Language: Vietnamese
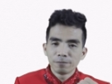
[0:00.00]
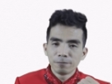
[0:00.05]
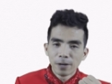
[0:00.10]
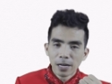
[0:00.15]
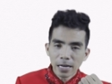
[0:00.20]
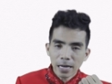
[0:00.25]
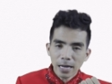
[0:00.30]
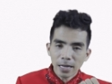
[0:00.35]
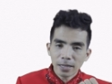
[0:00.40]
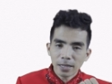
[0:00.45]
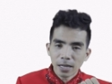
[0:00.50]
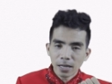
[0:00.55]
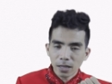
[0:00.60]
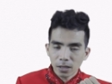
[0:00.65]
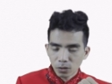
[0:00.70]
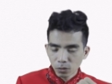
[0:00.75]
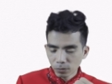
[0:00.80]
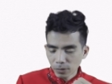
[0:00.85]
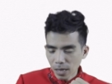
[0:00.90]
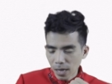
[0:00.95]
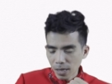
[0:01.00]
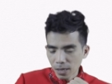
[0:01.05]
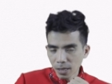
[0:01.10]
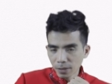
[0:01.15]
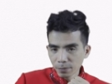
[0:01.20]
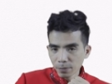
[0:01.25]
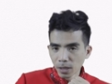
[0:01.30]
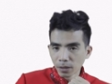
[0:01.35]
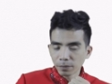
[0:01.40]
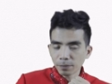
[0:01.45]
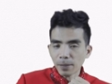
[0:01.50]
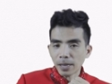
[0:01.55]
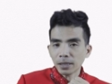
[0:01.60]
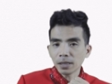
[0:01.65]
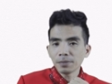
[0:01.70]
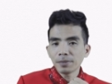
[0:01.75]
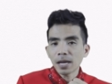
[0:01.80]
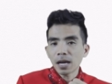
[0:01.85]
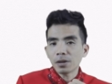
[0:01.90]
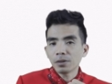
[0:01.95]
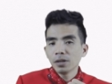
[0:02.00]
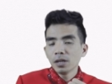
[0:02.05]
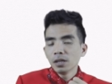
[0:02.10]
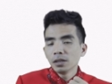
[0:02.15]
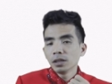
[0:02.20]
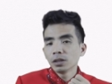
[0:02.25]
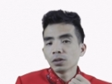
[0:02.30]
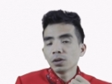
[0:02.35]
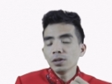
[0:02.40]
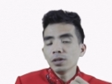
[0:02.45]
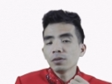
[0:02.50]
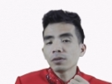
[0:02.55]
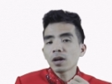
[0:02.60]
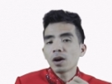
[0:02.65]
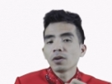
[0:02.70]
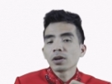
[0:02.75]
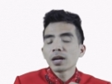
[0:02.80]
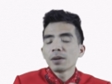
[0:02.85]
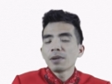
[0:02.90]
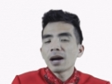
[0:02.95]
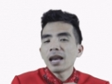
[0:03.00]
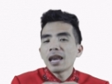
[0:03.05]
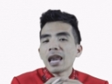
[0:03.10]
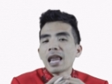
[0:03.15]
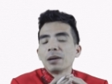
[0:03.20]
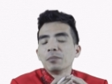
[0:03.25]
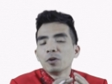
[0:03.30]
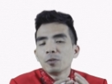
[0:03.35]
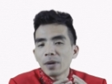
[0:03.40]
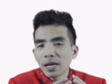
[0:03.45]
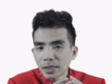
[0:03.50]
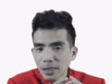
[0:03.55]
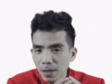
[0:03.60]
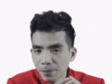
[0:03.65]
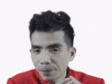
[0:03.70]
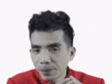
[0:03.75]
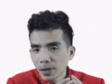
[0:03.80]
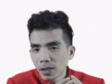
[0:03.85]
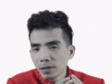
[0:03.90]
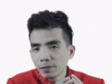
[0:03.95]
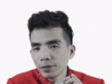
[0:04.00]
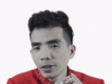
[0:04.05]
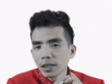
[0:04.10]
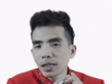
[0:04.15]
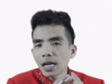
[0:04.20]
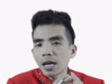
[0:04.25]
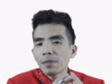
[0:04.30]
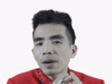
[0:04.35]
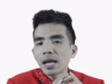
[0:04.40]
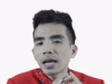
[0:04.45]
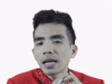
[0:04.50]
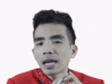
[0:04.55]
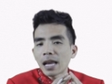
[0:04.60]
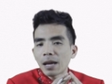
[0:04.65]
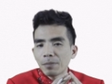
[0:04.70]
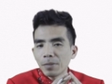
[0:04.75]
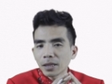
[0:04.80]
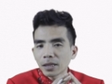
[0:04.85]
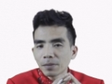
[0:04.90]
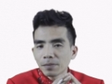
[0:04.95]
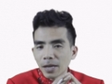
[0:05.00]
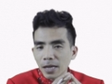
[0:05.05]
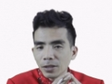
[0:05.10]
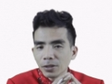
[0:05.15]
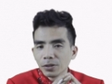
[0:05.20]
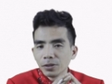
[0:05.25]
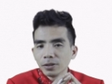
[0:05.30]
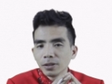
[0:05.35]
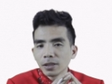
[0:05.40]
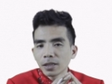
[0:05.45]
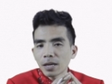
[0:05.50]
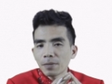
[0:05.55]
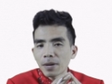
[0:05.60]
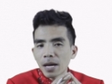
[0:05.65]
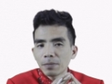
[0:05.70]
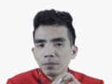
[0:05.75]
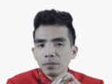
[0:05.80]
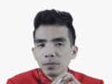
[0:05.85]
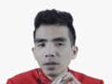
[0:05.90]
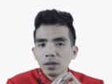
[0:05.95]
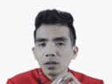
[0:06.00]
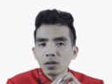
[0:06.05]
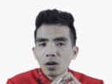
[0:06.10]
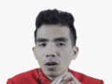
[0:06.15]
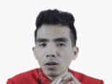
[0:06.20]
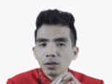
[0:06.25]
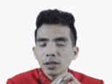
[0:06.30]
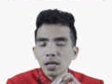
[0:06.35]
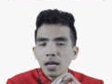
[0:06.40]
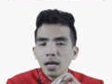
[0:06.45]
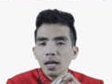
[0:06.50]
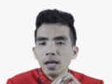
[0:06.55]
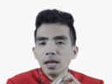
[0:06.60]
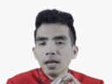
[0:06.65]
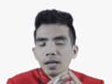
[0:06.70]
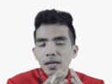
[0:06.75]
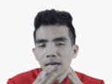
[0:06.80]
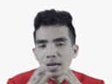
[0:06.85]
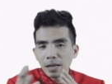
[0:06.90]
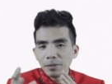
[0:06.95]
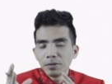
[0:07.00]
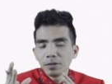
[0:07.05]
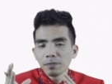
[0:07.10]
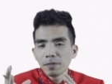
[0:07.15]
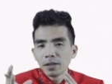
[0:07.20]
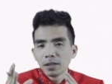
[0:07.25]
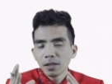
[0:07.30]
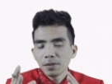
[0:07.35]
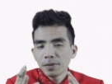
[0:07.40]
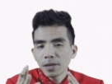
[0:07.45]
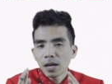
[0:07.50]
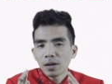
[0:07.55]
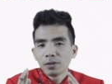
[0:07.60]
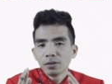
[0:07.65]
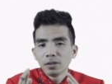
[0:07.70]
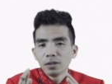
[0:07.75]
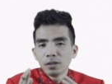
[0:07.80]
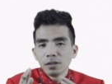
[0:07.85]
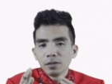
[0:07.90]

phần này để chúng ta đến bực bài tiếp theo Thì tôi yêu cầu các bạn làm một bài tập Vì các bạn làm bài tập này rồi thì các bạn mới có thể làm những phần tiếp theo